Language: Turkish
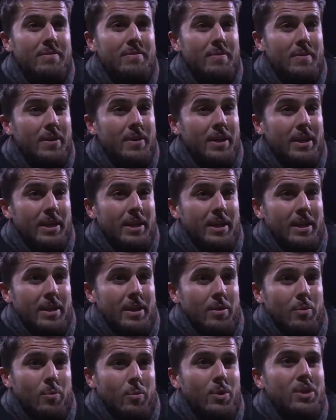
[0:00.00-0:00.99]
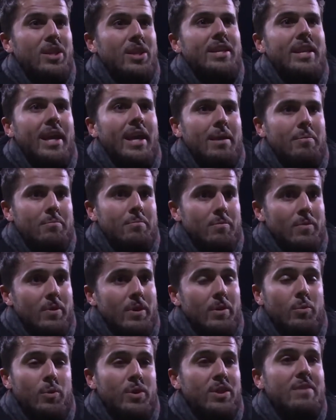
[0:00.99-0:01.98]
Onlar sadece Kürt
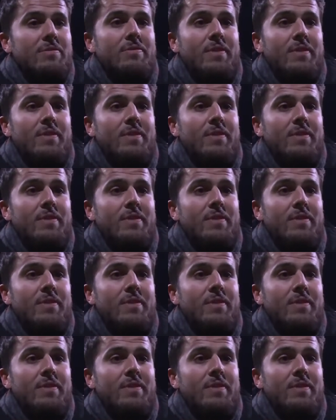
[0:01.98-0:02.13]
ismiyle,